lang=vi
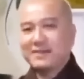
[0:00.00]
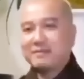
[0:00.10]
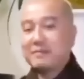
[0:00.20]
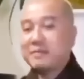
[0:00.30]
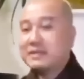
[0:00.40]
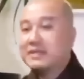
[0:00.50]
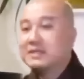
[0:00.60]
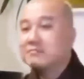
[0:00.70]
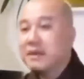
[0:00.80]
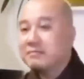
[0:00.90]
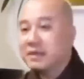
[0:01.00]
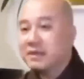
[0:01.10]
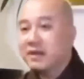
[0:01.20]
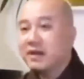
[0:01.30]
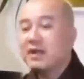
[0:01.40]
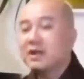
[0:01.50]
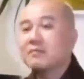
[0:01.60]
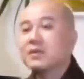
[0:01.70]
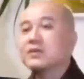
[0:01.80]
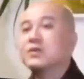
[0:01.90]
Mà mình dính mắc mấy cái đó là
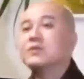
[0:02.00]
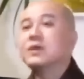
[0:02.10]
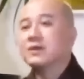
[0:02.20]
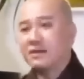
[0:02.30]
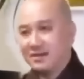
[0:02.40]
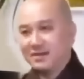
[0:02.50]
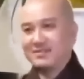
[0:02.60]
mình tiểu thừa.